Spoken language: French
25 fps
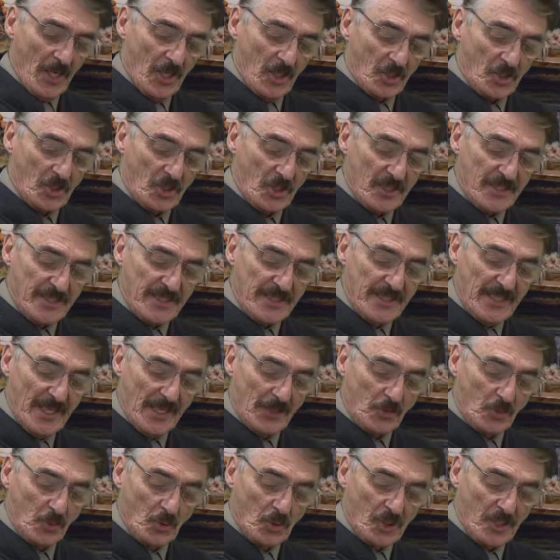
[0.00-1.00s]
Ceci a
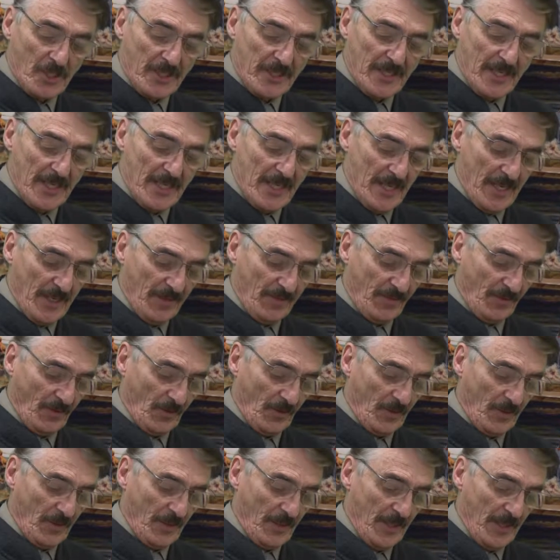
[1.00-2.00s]
touché tes lèvres,